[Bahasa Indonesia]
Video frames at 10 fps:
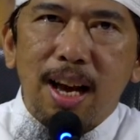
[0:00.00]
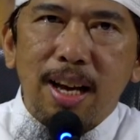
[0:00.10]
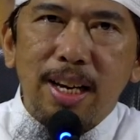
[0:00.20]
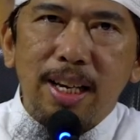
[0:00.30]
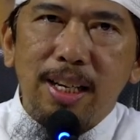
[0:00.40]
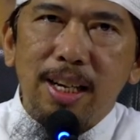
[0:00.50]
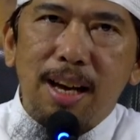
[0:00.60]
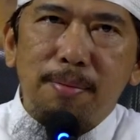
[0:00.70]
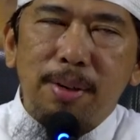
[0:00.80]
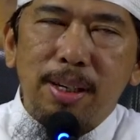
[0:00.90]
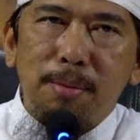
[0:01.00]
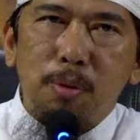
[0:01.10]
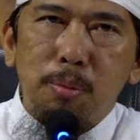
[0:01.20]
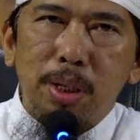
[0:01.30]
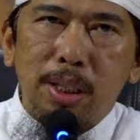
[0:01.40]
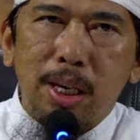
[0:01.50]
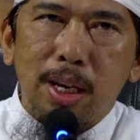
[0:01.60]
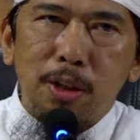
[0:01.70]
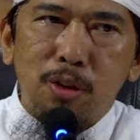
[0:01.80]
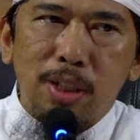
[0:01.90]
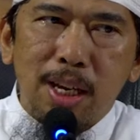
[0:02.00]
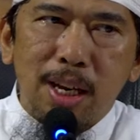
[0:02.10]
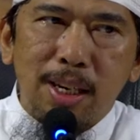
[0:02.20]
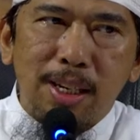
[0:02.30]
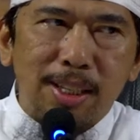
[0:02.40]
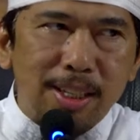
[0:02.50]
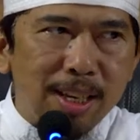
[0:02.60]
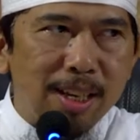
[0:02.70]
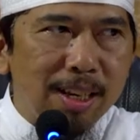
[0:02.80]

ada ide apa nih mau meeting lanjutan gitu ya.